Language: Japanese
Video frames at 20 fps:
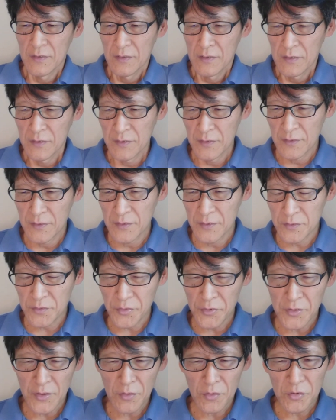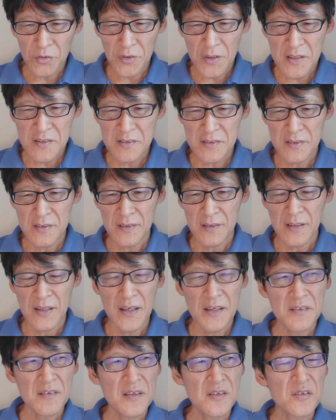うーん、というようなことです。
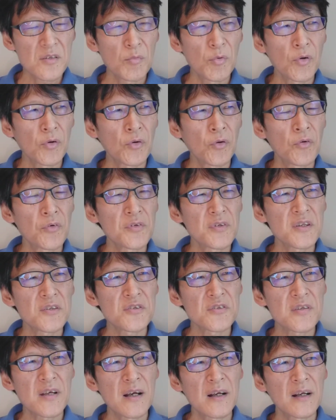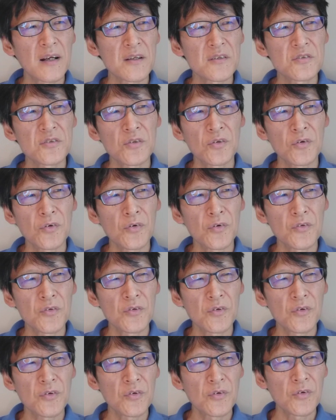えー、いずも、本日3月の
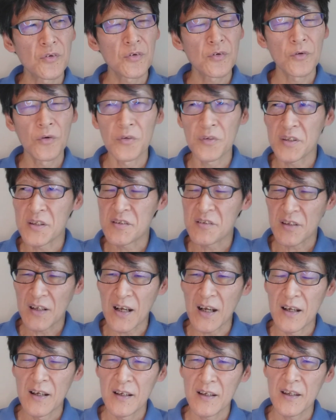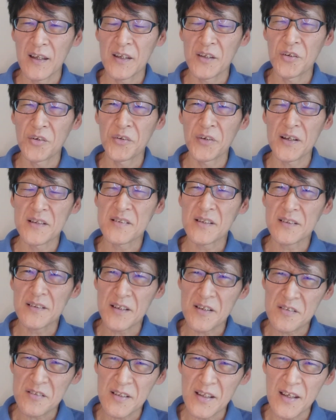15日か、えー、いよいよあさって
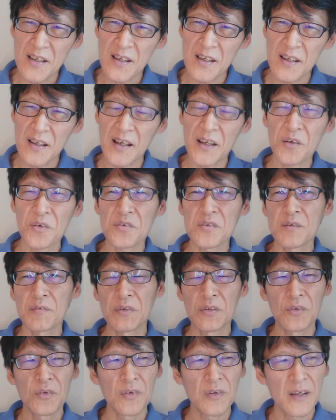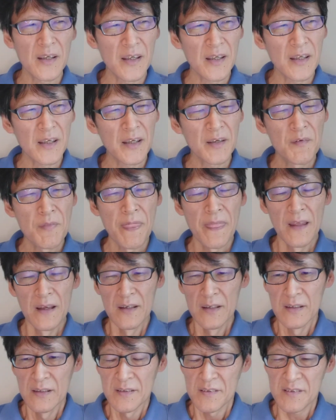ですね、愛子様の、
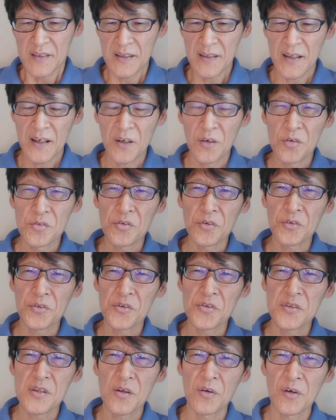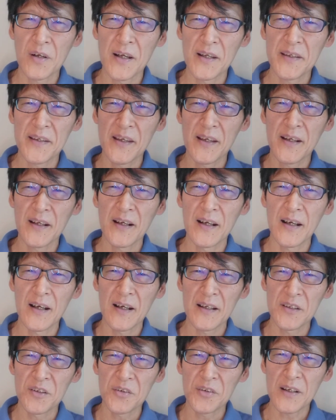えー、青年皇族としての会見
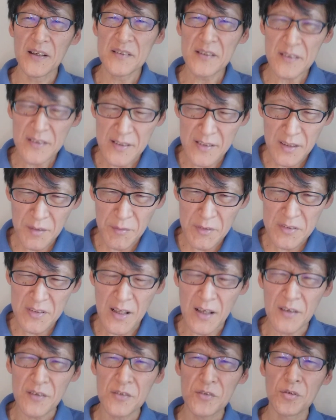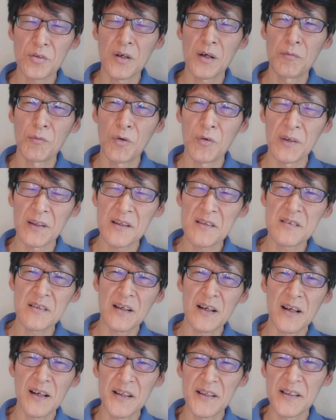がいよいよあさってになりました。それはもう
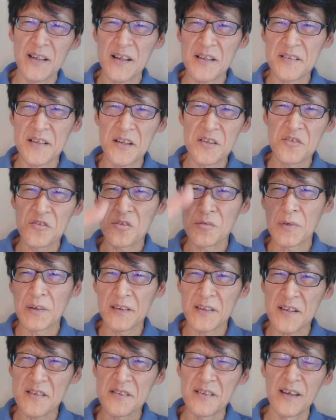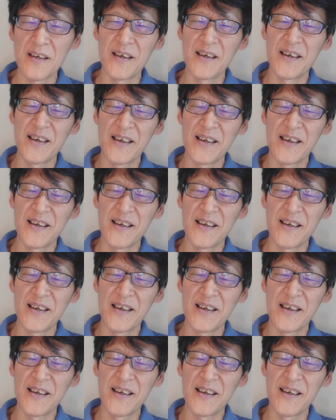私、カレンダー30丸です。